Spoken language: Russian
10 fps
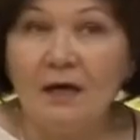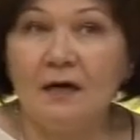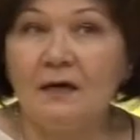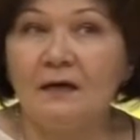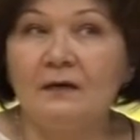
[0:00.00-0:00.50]

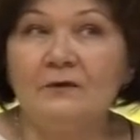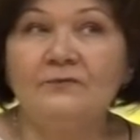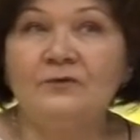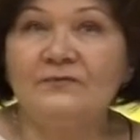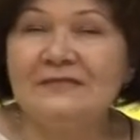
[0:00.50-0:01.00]
А,
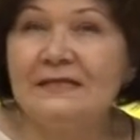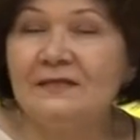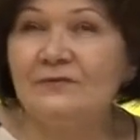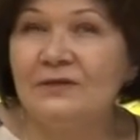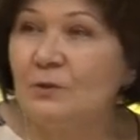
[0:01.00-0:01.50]
вот в
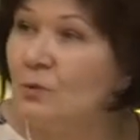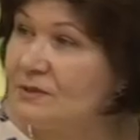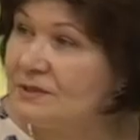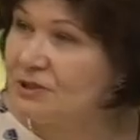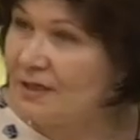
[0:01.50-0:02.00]
исследованиях
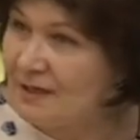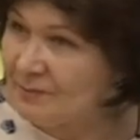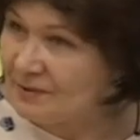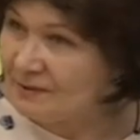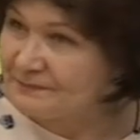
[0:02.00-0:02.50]
голоса
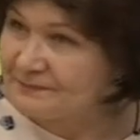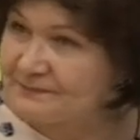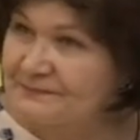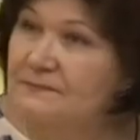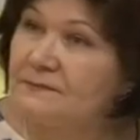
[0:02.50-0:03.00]
Шаляпина
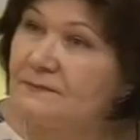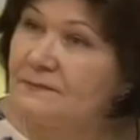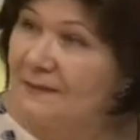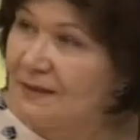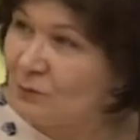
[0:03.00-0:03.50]

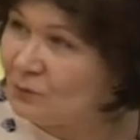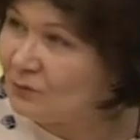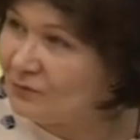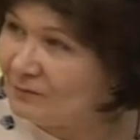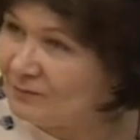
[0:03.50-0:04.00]

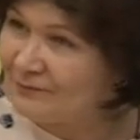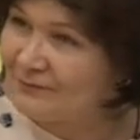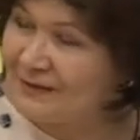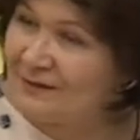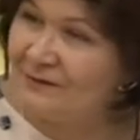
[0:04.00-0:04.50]
у
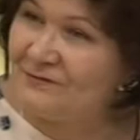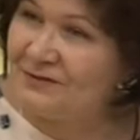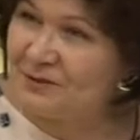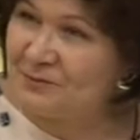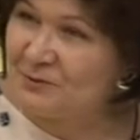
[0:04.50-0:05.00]

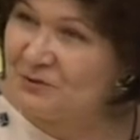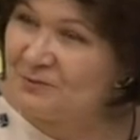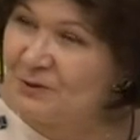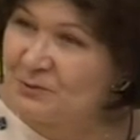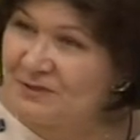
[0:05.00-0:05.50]
Виктора Петровича
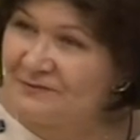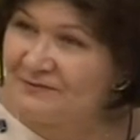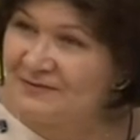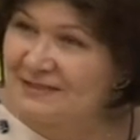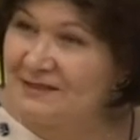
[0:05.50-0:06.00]
Морозова
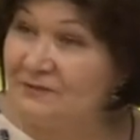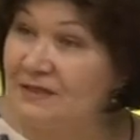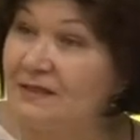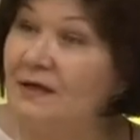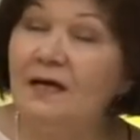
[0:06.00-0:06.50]
в
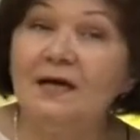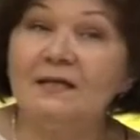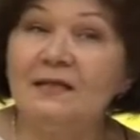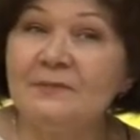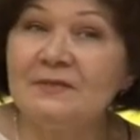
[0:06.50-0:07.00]
исследованиях,
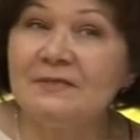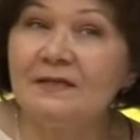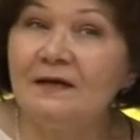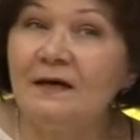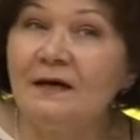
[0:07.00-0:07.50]

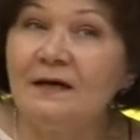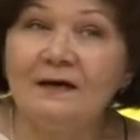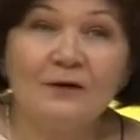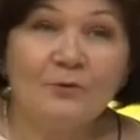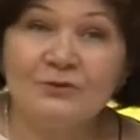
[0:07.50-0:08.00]
написана
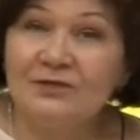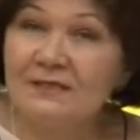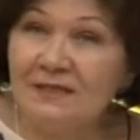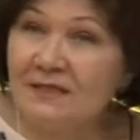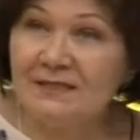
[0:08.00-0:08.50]
э, очень
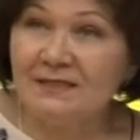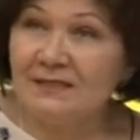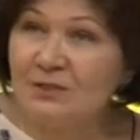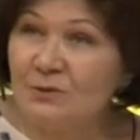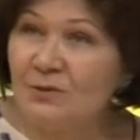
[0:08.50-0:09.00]

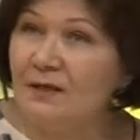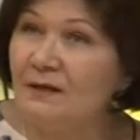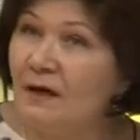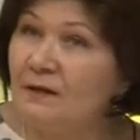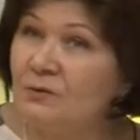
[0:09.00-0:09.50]
интересная
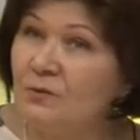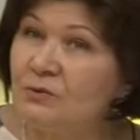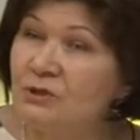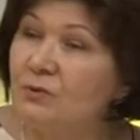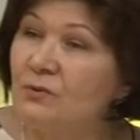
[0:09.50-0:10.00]
история о
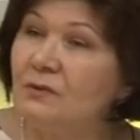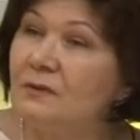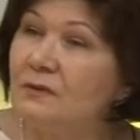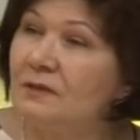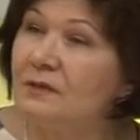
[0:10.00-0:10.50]
том, что
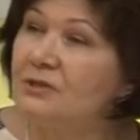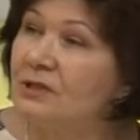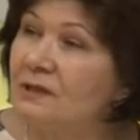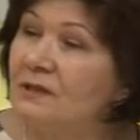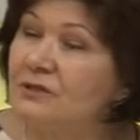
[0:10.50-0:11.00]
э,
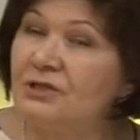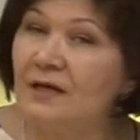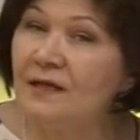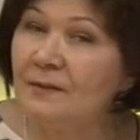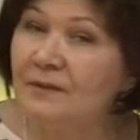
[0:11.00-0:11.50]
э,
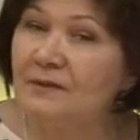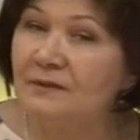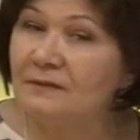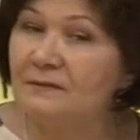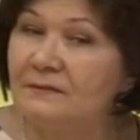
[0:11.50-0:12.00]
Шаляпин
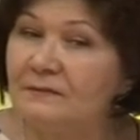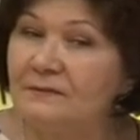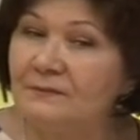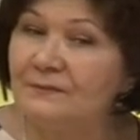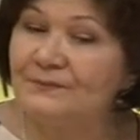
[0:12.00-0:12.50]

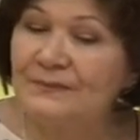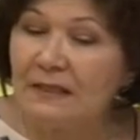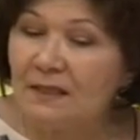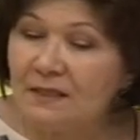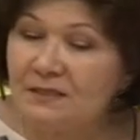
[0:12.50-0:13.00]
эм,
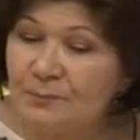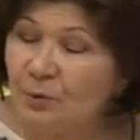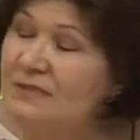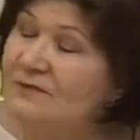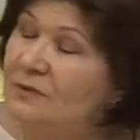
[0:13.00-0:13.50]

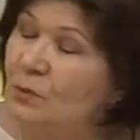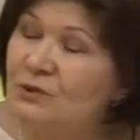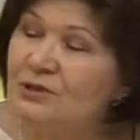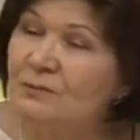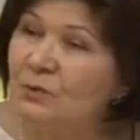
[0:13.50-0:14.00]
использовал
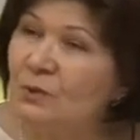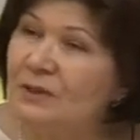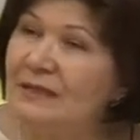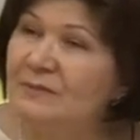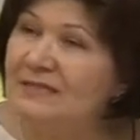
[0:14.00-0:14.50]
очень
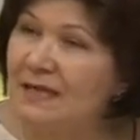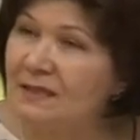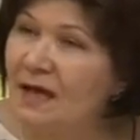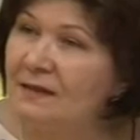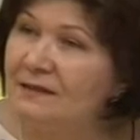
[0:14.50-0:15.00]
много
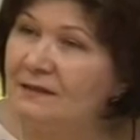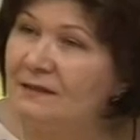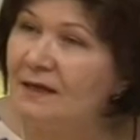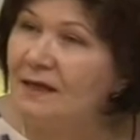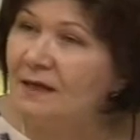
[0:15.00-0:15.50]
эмоциональных
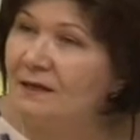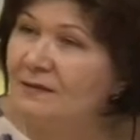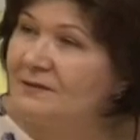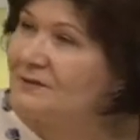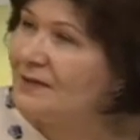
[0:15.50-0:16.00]

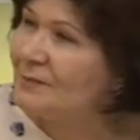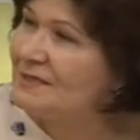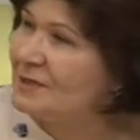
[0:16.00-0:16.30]
как бы сказать,